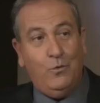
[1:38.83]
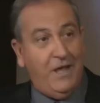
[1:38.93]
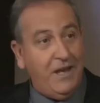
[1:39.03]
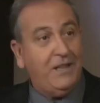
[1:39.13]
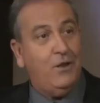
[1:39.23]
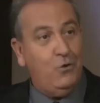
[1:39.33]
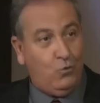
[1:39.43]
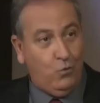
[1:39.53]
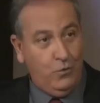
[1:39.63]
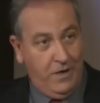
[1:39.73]
ويا ريت انه
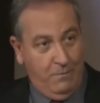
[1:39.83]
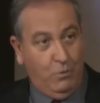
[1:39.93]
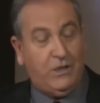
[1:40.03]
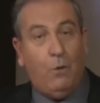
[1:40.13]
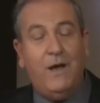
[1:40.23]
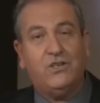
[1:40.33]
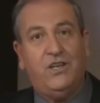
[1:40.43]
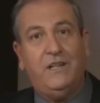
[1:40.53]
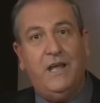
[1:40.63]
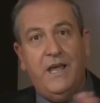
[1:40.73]
يكون
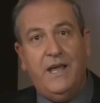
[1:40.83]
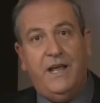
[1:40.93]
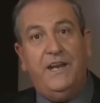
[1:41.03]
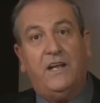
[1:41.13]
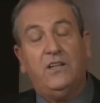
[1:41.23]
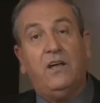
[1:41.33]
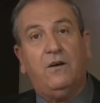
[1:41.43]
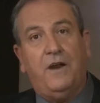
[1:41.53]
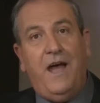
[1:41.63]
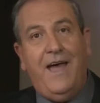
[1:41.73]
متواجد انك
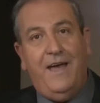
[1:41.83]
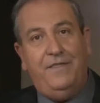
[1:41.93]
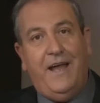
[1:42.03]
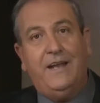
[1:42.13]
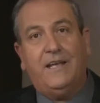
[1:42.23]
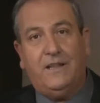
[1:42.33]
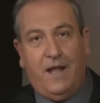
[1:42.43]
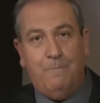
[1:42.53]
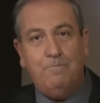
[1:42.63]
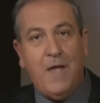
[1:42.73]
تقرا هذا
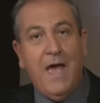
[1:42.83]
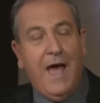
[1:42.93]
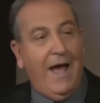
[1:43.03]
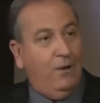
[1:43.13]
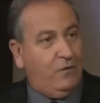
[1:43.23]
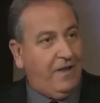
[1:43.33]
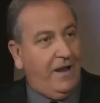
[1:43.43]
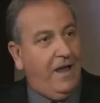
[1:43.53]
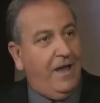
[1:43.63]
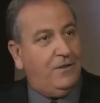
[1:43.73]
الكتاب اهلا
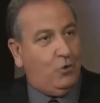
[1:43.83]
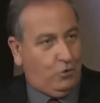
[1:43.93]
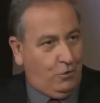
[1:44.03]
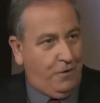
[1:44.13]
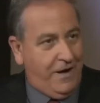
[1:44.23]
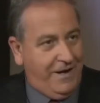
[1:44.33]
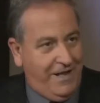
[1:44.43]
وسهلا دكتور